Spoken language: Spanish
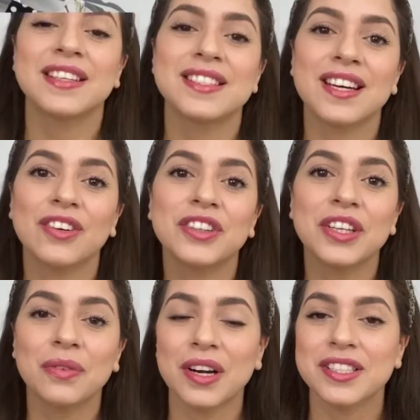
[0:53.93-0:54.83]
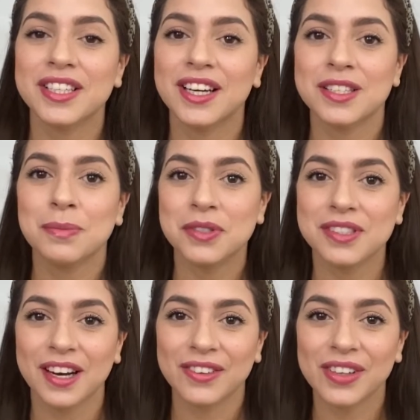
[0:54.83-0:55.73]
de continuar chicas
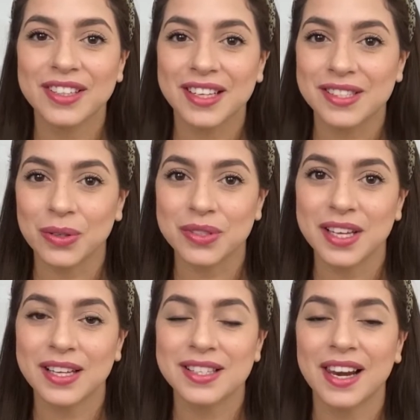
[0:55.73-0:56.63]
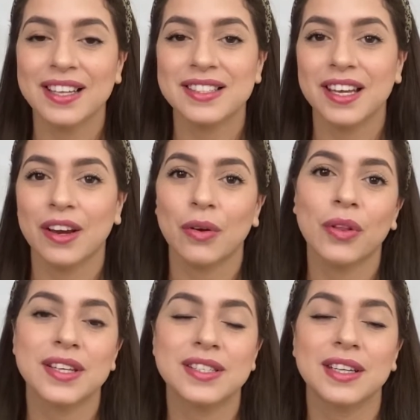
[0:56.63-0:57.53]
mostrándoles las cosas, les
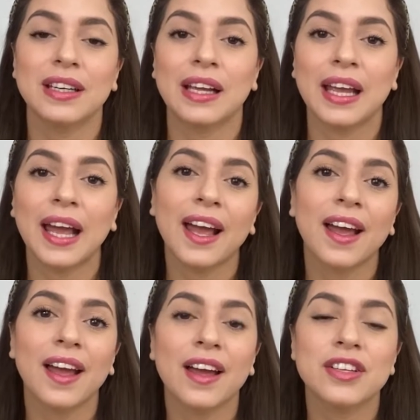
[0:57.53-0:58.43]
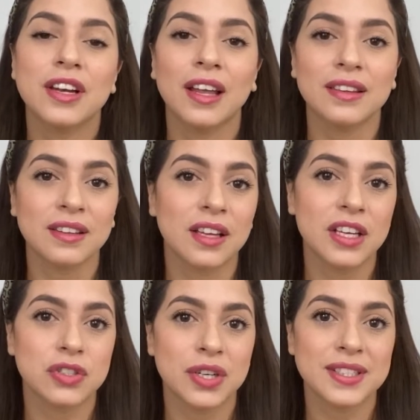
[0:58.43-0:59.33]
quiero decir que la tienda
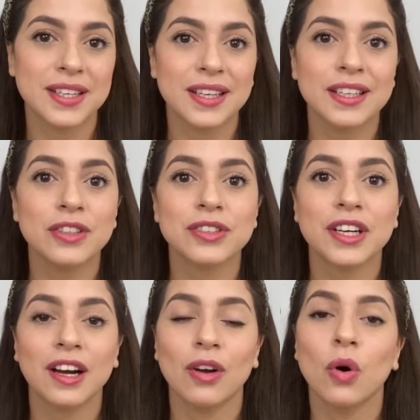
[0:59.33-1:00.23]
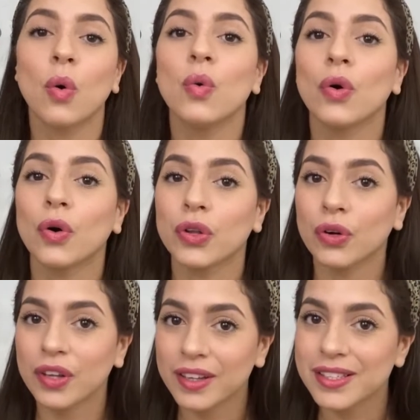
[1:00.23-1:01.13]
de Dress Lily nos regaló un
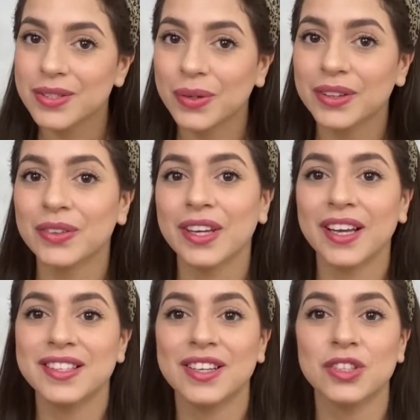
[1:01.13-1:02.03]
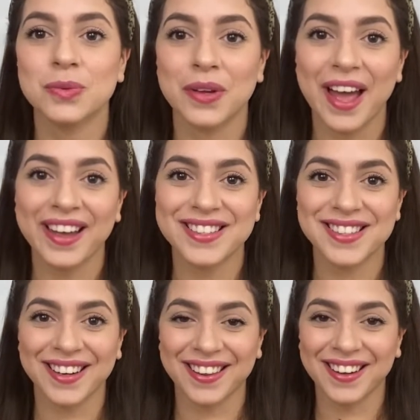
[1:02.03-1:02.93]
código de descuento que aquí se los voy a
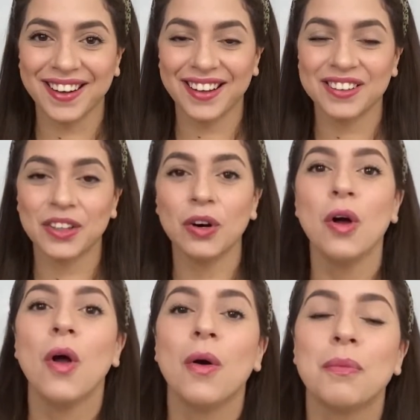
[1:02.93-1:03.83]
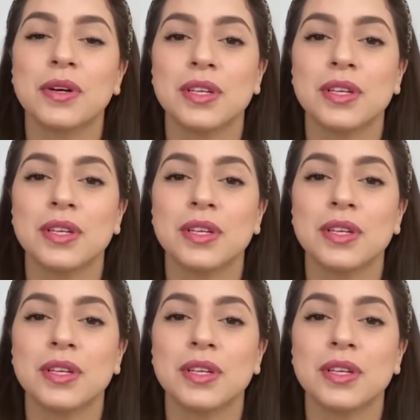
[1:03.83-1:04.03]
estar dejando porque